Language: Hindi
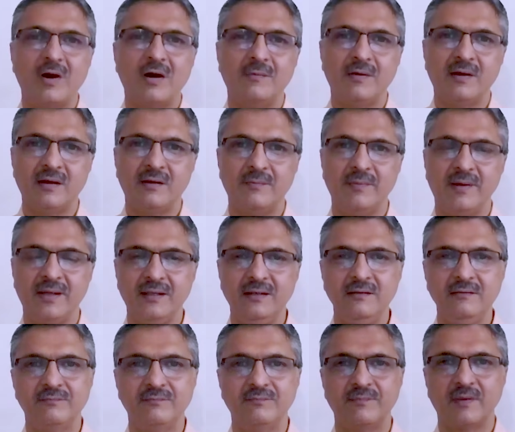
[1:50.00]
खूब आभार
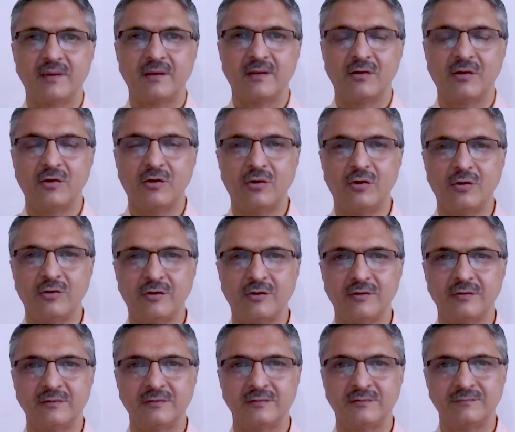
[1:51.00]
बहन और
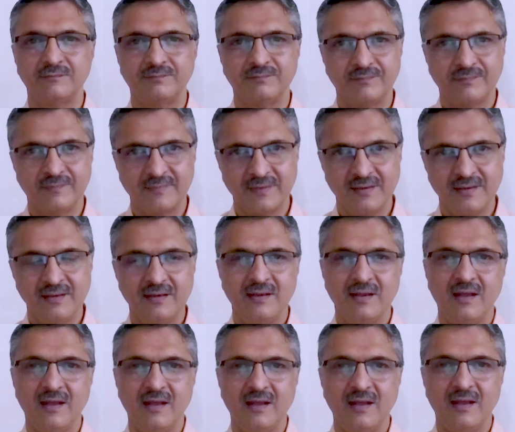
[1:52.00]

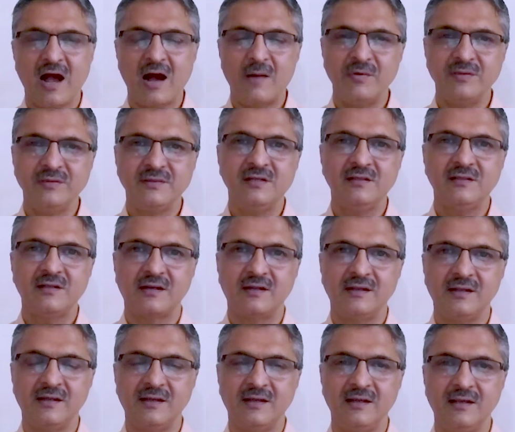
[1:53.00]
आमंत्रित करने
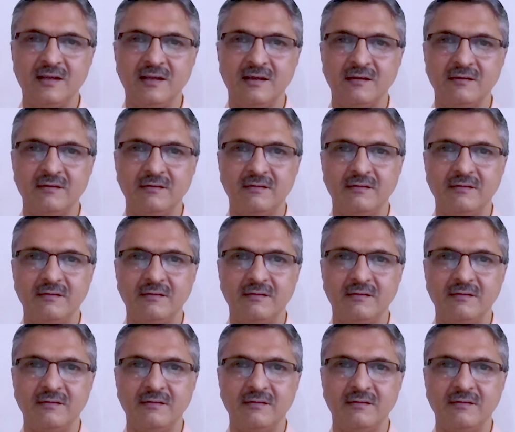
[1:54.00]
के लिए